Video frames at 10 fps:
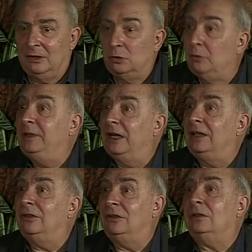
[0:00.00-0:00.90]
Ou bien
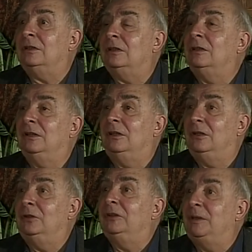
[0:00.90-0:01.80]
alors, euh,
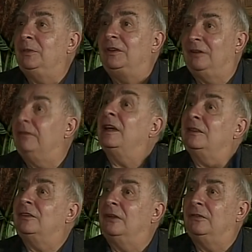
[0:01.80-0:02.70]
le type qui s'en va
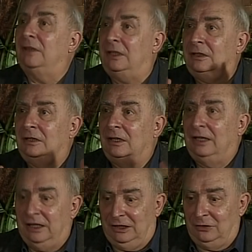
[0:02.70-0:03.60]
s'en va
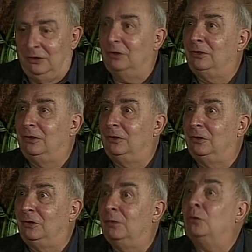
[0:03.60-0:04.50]
et
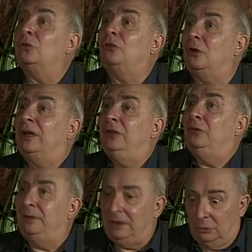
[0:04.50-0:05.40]
le monde se
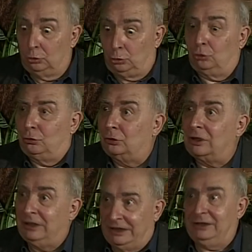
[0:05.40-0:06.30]
réduit aux deux
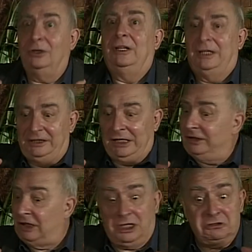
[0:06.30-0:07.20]
autres. Et il
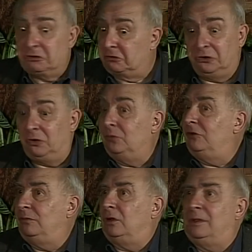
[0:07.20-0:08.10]
y, a un
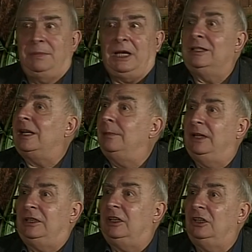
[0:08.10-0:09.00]
mouvement qui paraît très
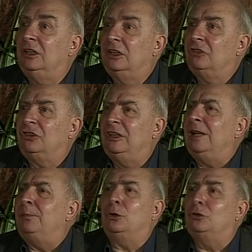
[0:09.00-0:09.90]
bête et qui, chez
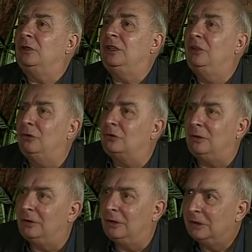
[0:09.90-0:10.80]
n'importe qui
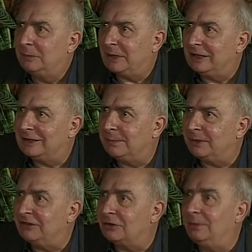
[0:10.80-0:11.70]
d'autre, euh, paraîtrait
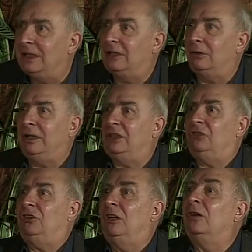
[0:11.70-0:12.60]
presque maladroit et
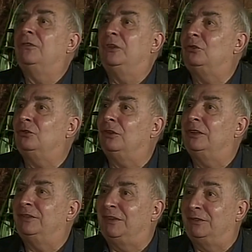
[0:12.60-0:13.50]
qui, chez l'homme, fait toujours un effet